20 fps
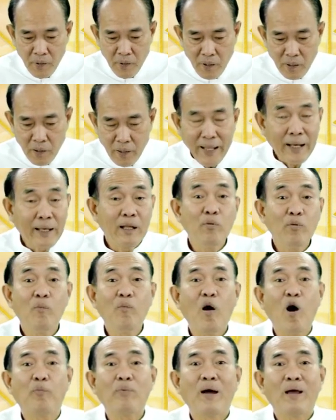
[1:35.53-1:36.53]
ก็อย่างที่ผม
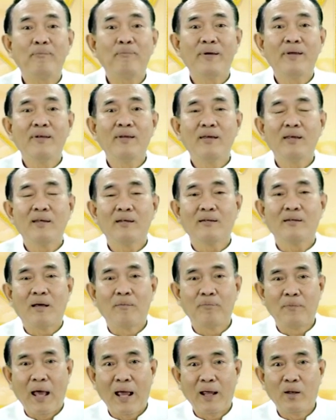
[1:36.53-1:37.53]
บอกไปปีนี้
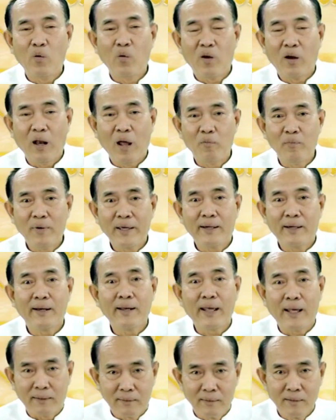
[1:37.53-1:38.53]
ทำนายดวงแล้วไม่เค
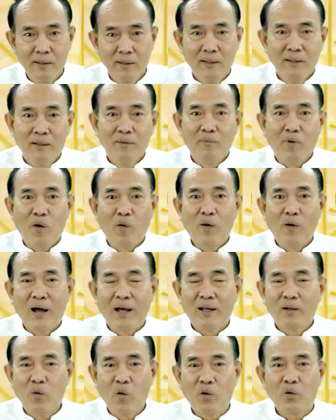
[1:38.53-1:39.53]
รียด เพราะว่า
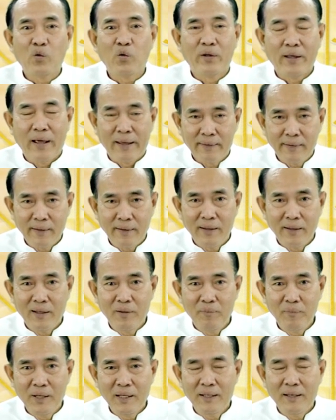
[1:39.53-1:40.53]
ดวงส่วนใหญ่จะดี
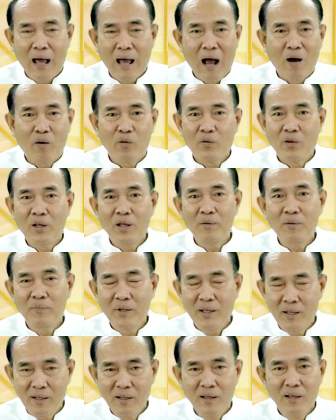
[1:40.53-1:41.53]
มีดาวที่
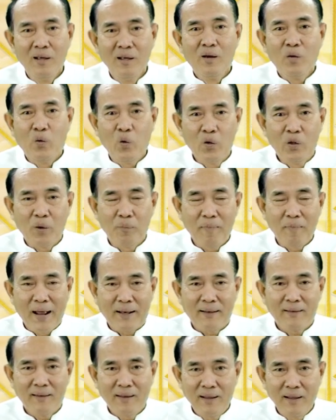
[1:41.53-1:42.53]
มีคุณสมบั
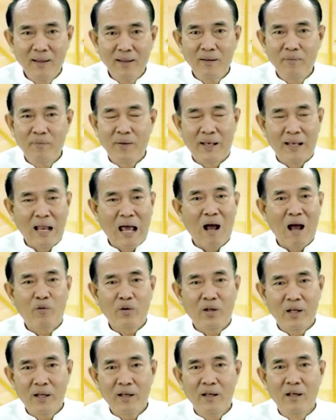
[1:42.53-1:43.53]
ติดีเป็นดาว
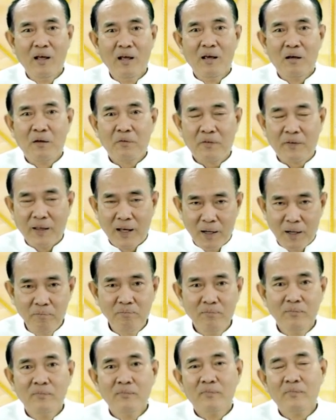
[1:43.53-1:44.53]
ดีเสริม
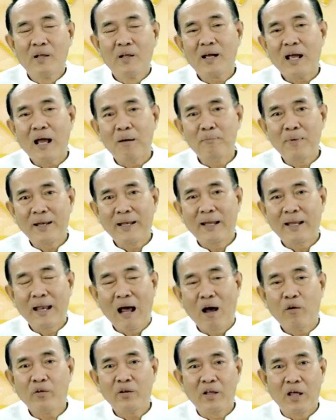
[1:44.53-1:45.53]
นะครับไม่ได้
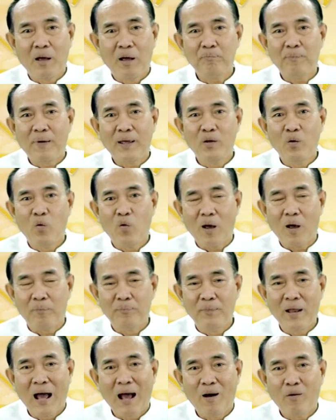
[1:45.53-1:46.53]
ดาวเสียไปอยู่กับ
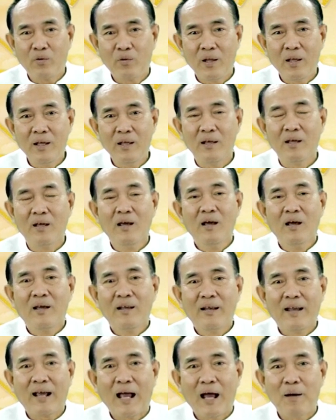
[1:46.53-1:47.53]
ดาวที่
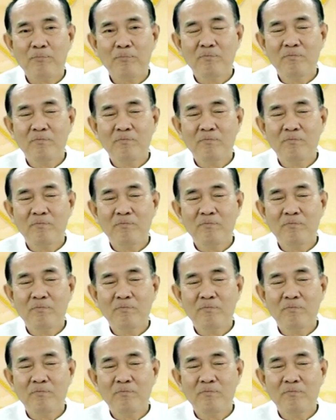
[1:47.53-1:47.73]
นะครับ